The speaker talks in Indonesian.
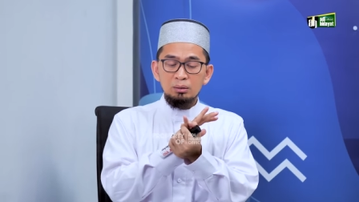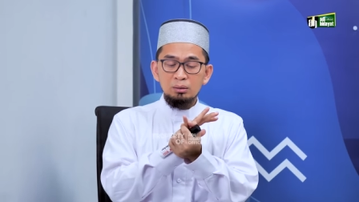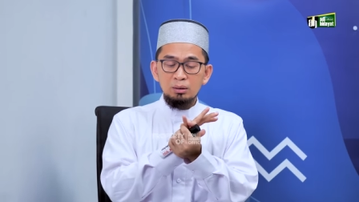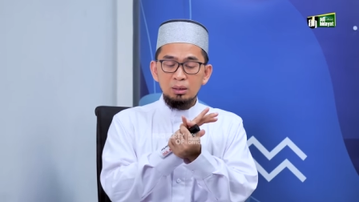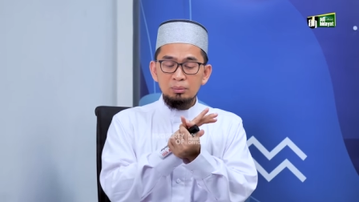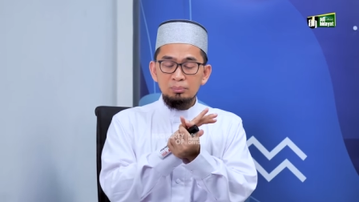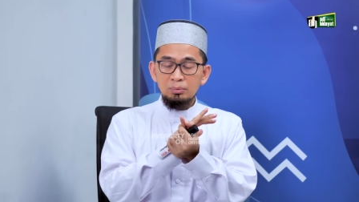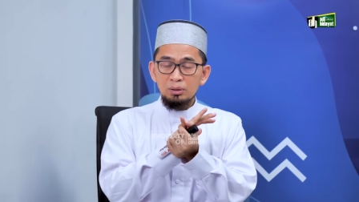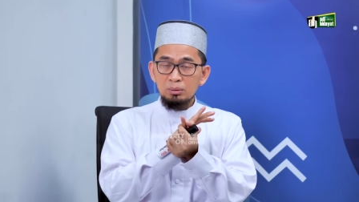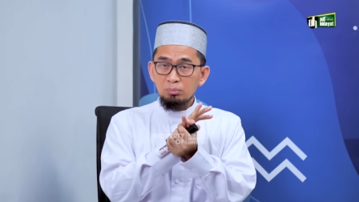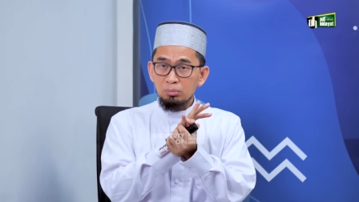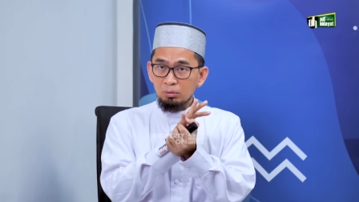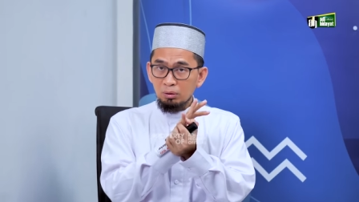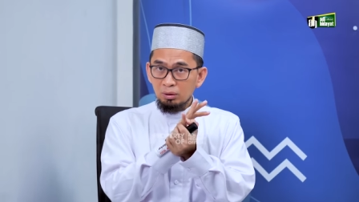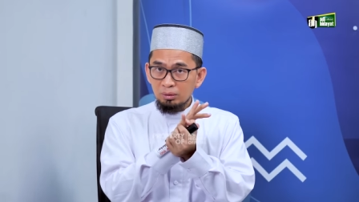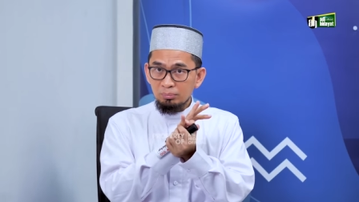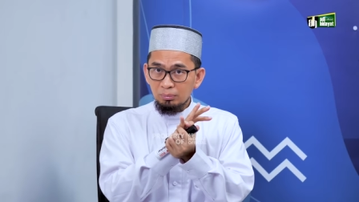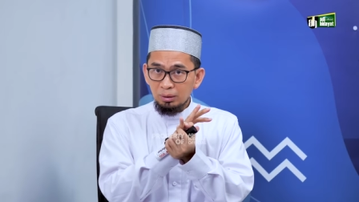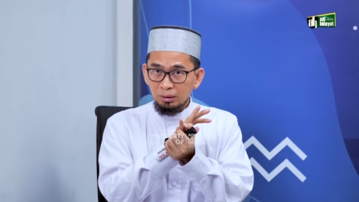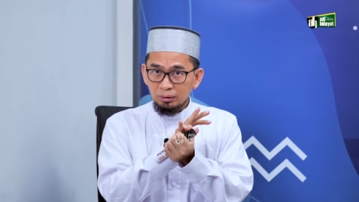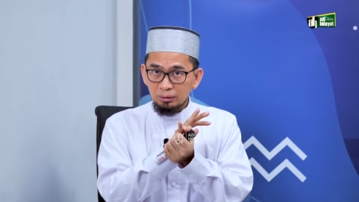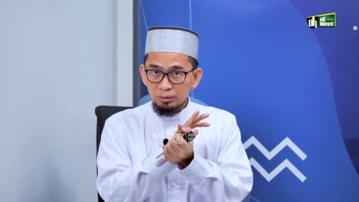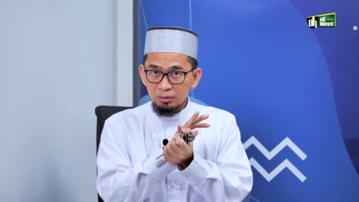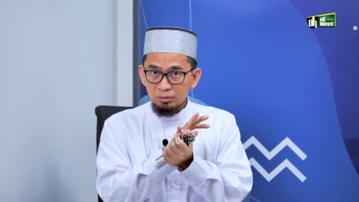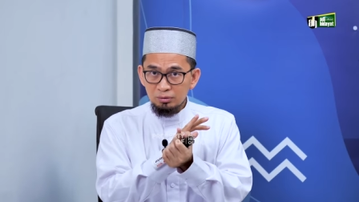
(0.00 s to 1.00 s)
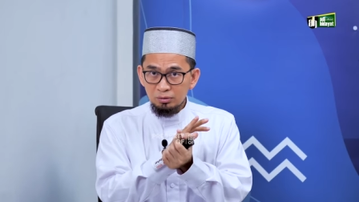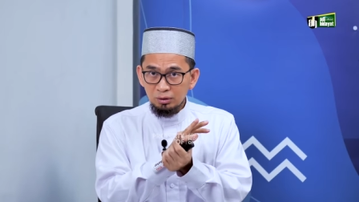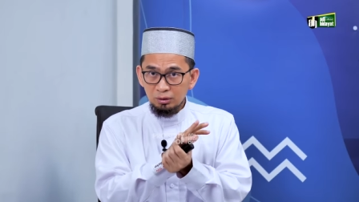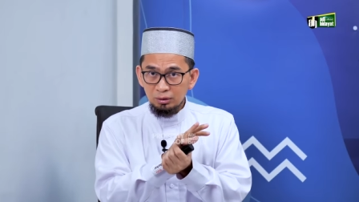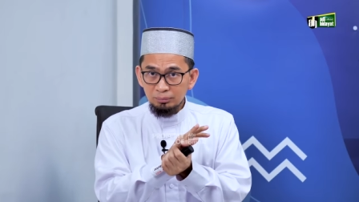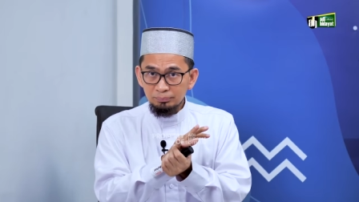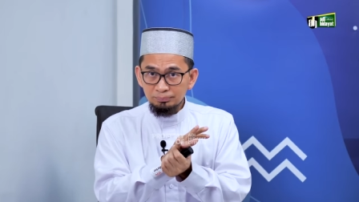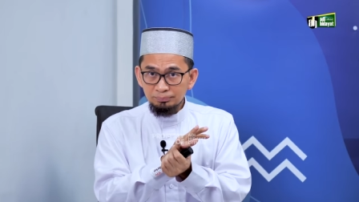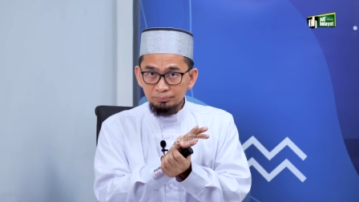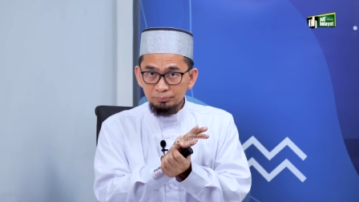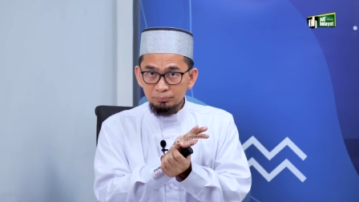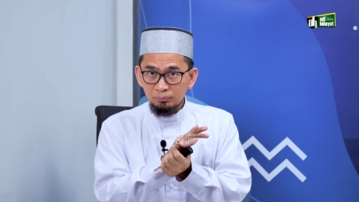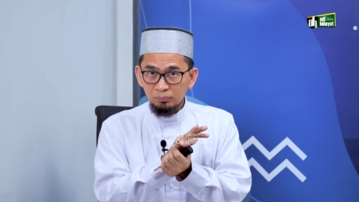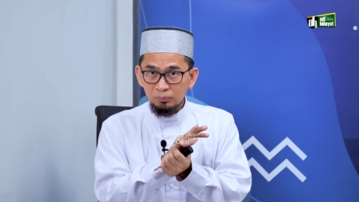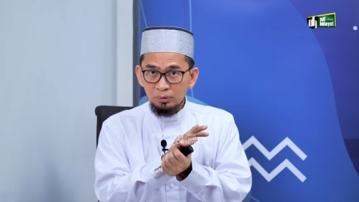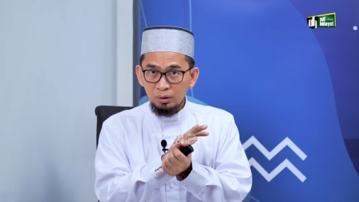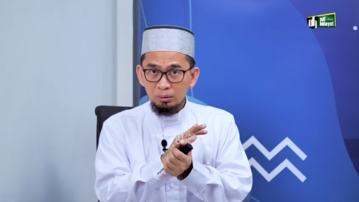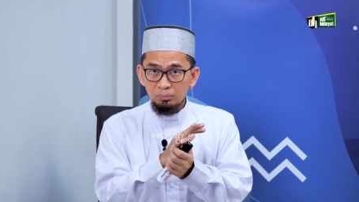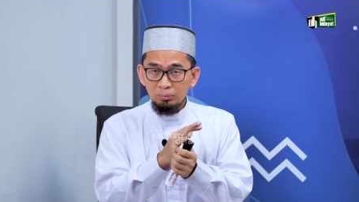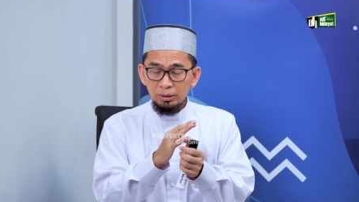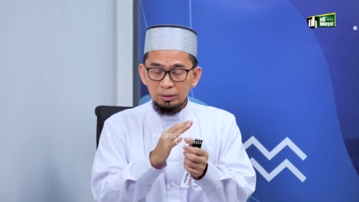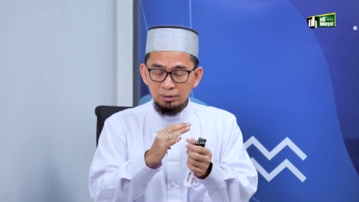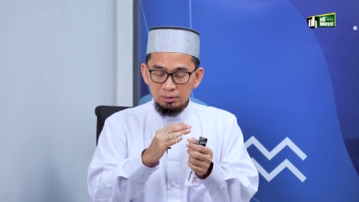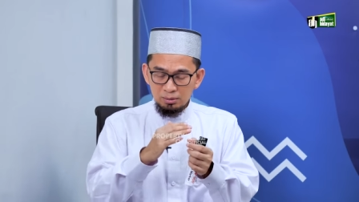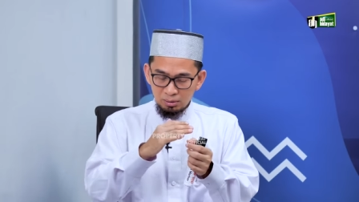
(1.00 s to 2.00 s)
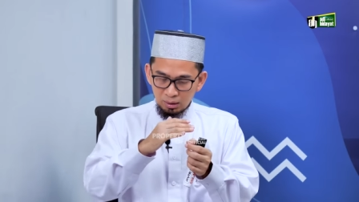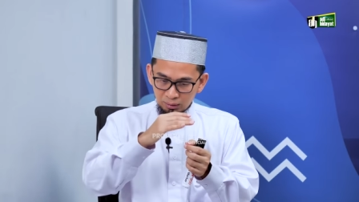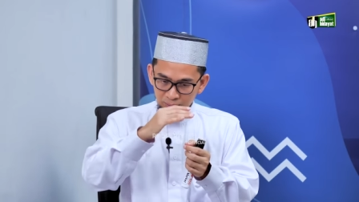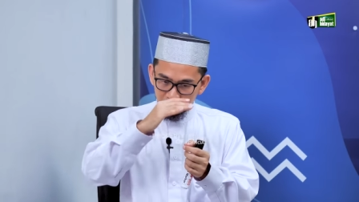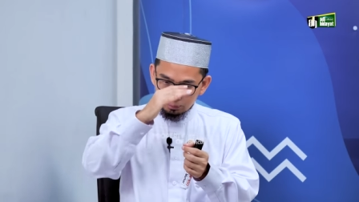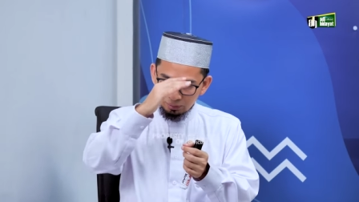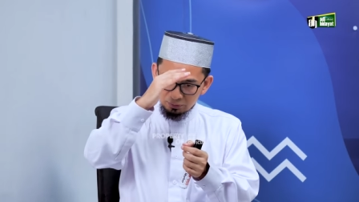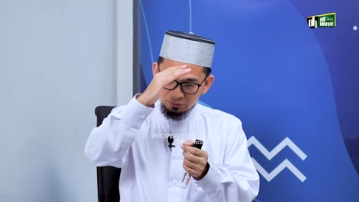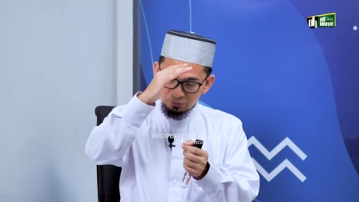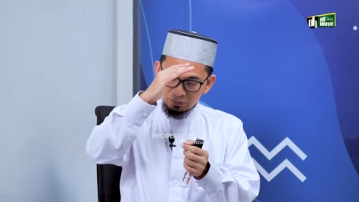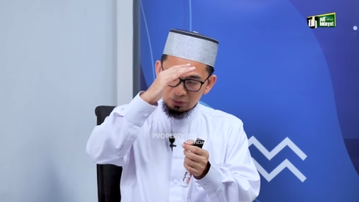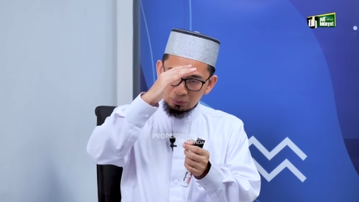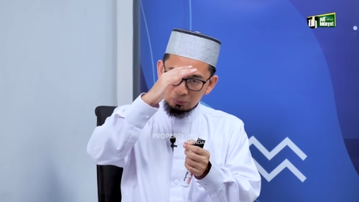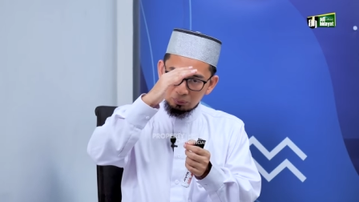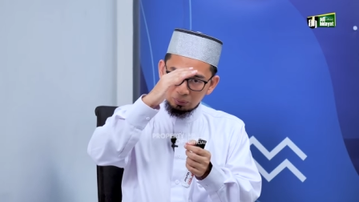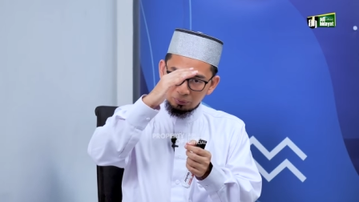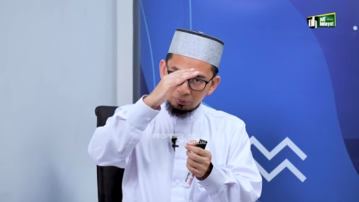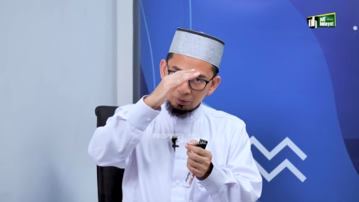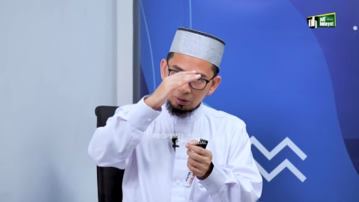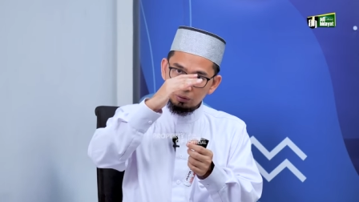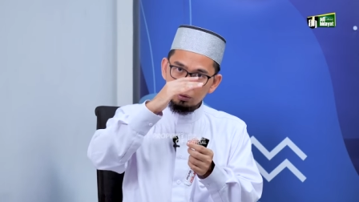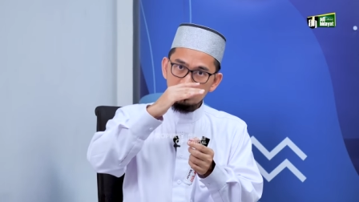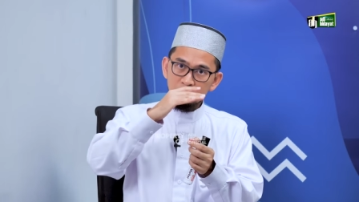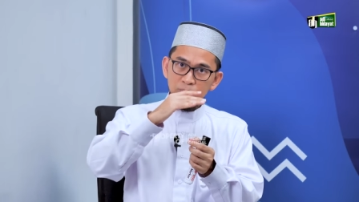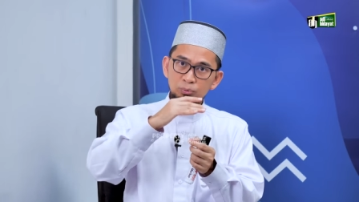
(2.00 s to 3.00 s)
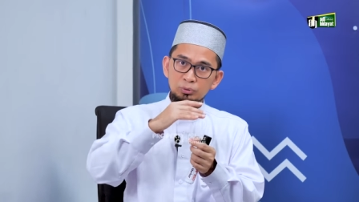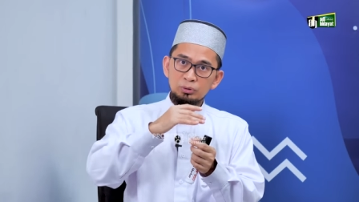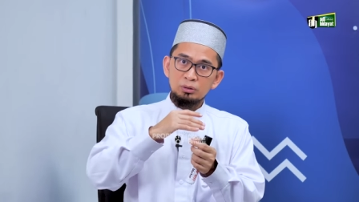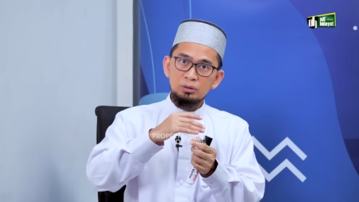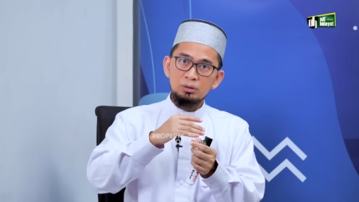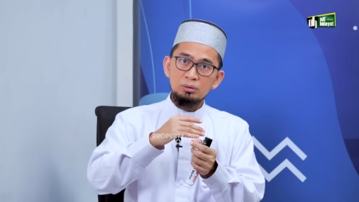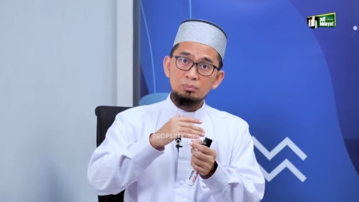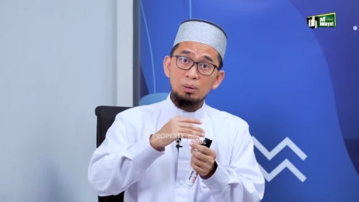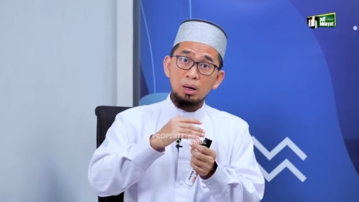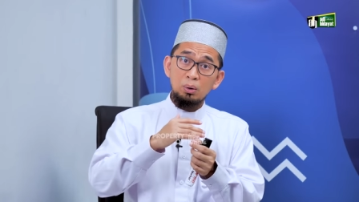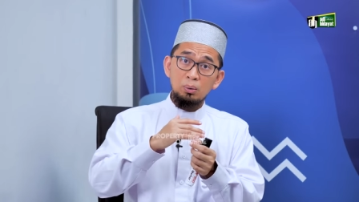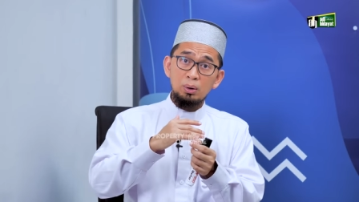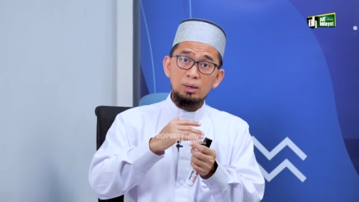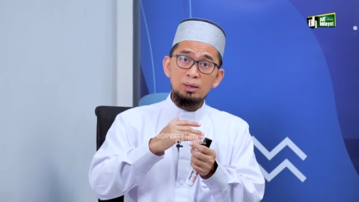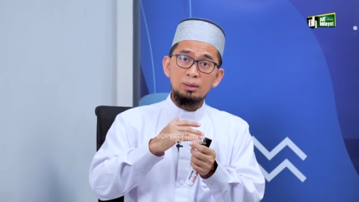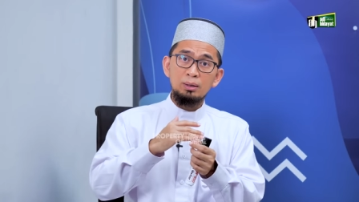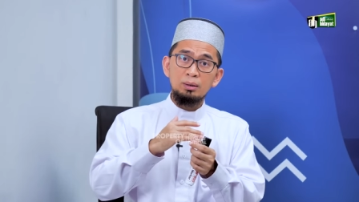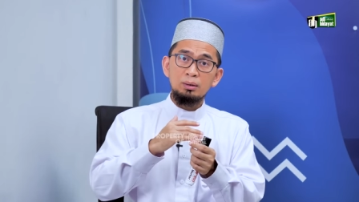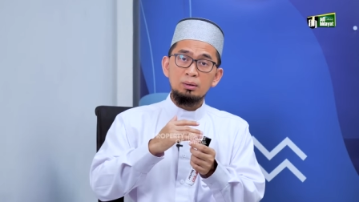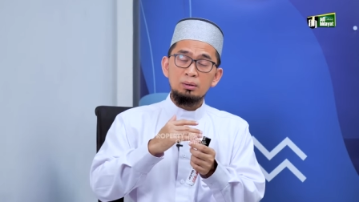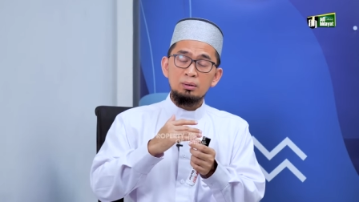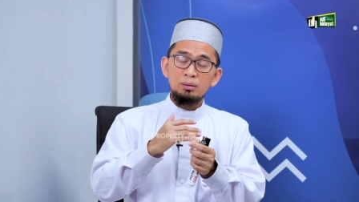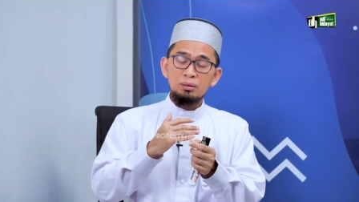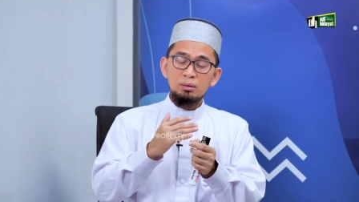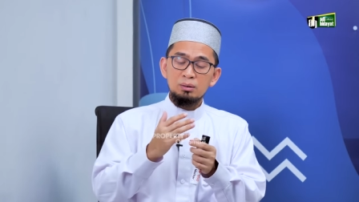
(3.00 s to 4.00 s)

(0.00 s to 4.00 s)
Nabi Ibrahim alaihissalam ya baik ke atas jalurnya ataupun ke bawah